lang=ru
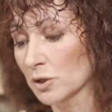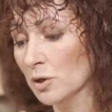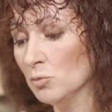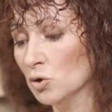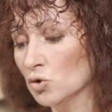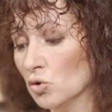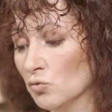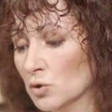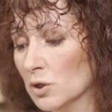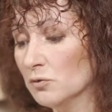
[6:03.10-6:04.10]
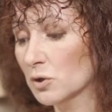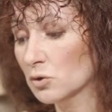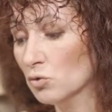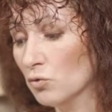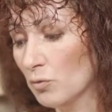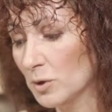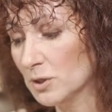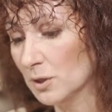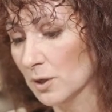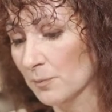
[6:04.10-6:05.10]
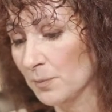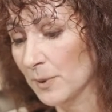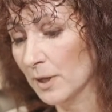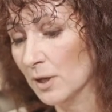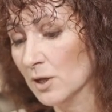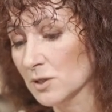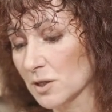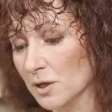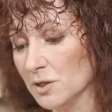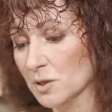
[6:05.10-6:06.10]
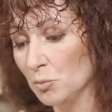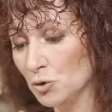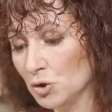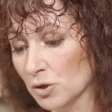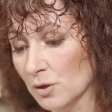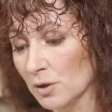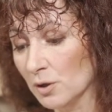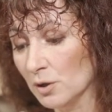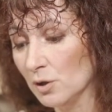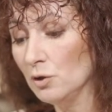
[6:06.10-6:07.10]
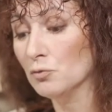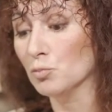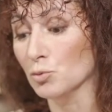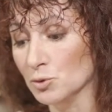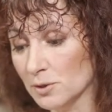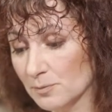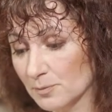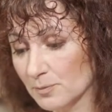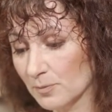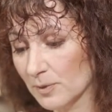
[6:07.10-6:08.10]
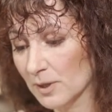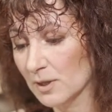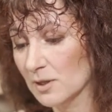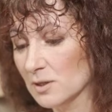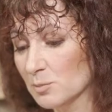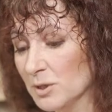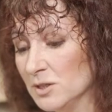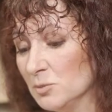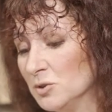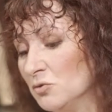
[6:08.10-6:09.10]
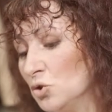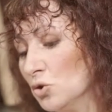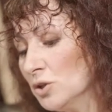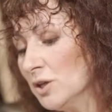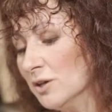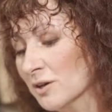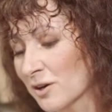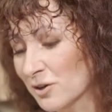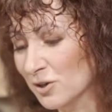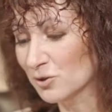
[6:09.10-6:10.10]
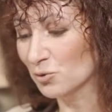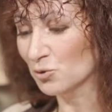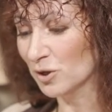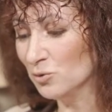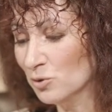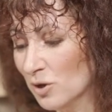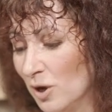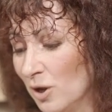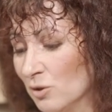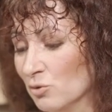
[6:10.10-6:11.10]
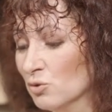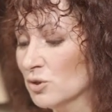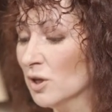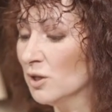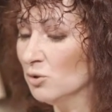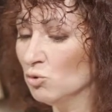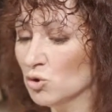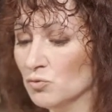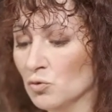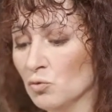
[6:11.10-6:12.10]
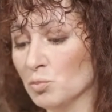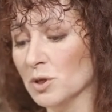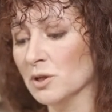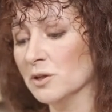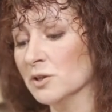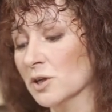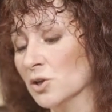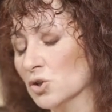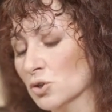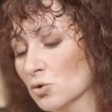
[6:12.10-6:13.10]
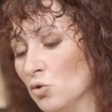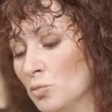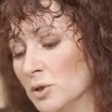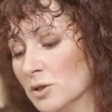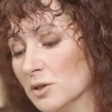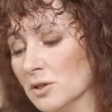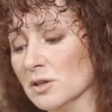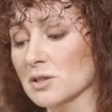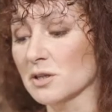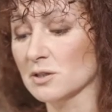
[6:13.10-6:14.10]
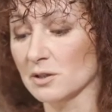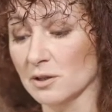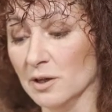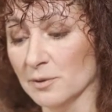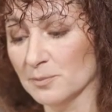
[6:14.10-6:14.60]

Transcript: набережную возле Дворцового моста. «Скорей за почтой и в путь!» «Спасибо, девчонки!» – крикнул Тодор, но статуи уже вновь приняли героический облик и застыли.